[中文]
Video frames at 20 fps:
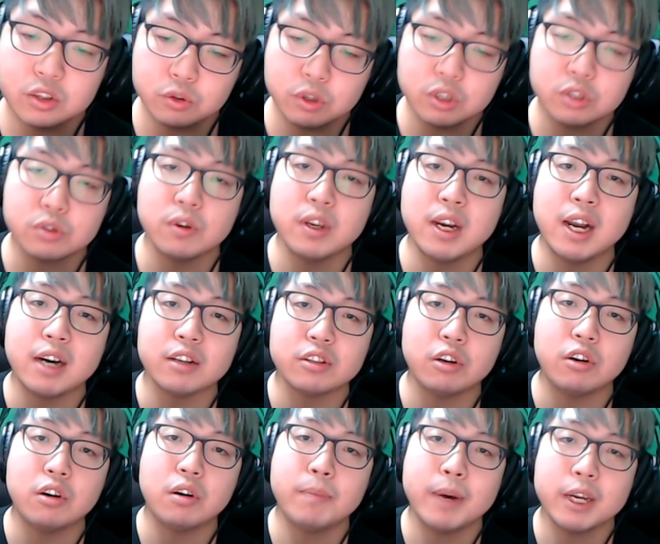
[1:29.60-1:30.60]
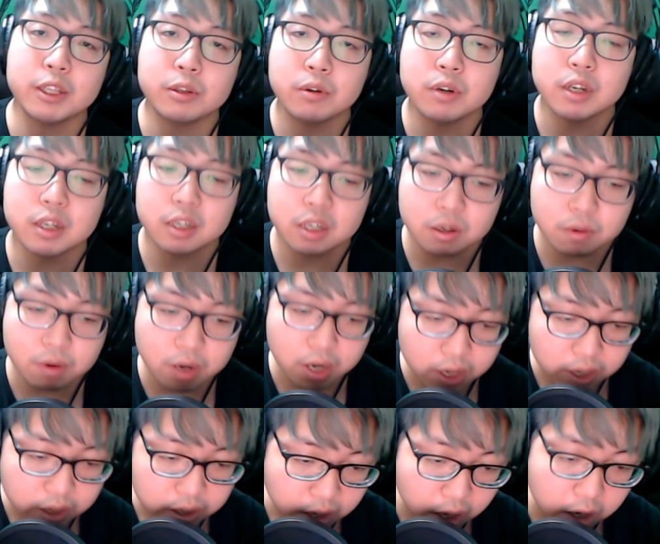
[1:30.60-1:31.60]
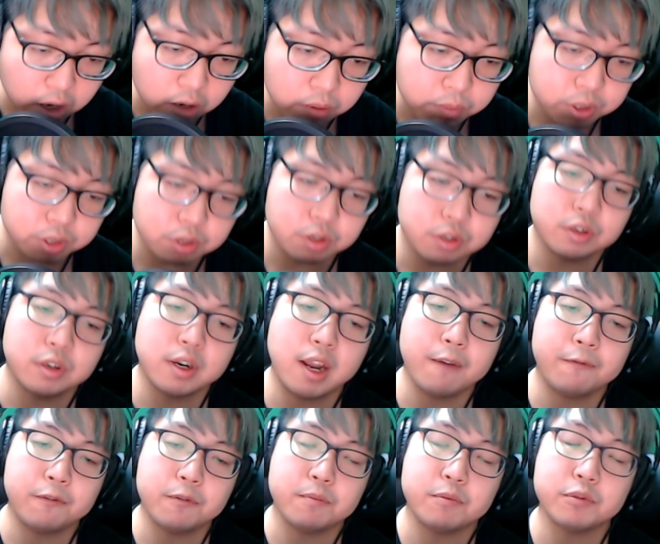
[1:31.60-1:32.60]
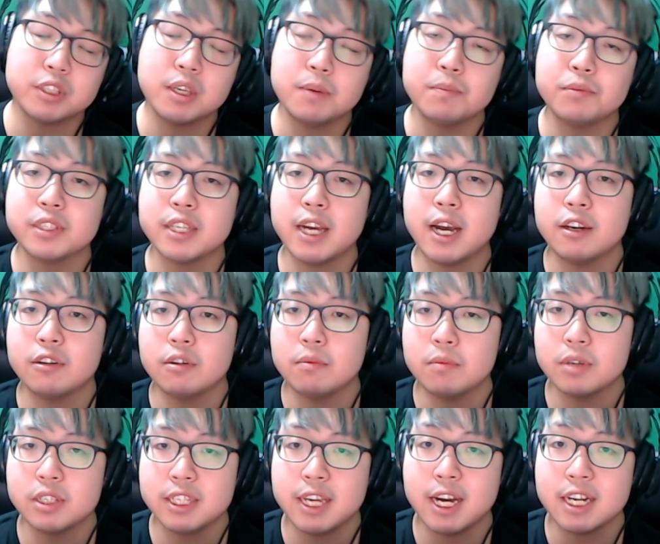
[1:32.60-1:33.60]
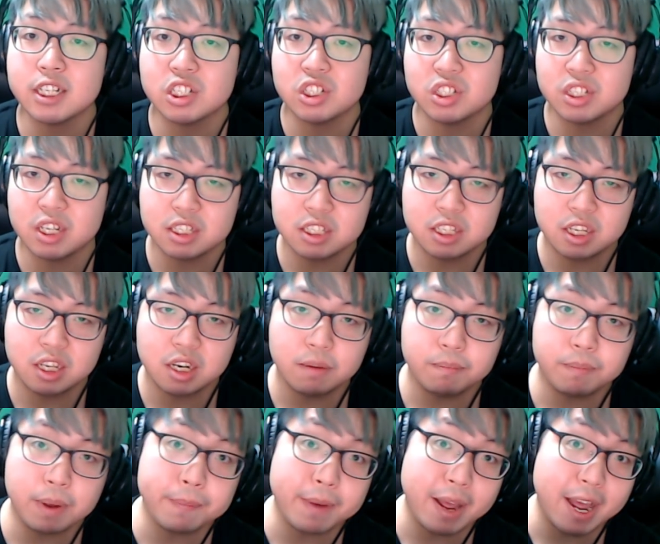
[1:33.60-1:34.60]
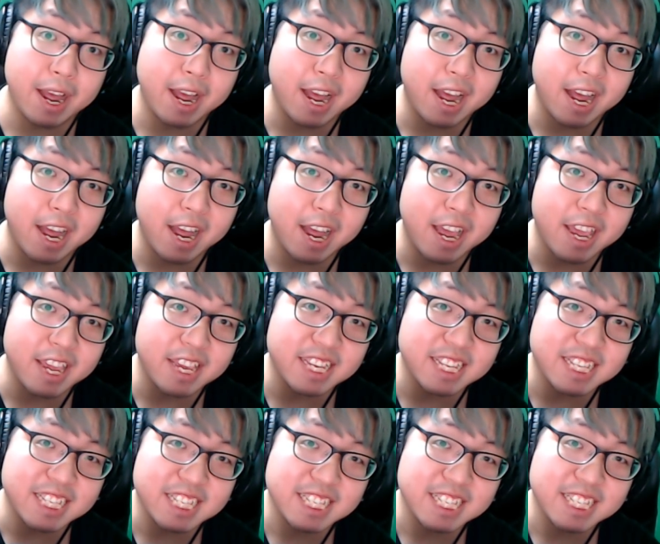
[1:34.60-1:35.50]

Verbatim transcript: 追随老头，拜托了各位啊，我们 Nonolive 不见不散，我们下次再见了，拜拜。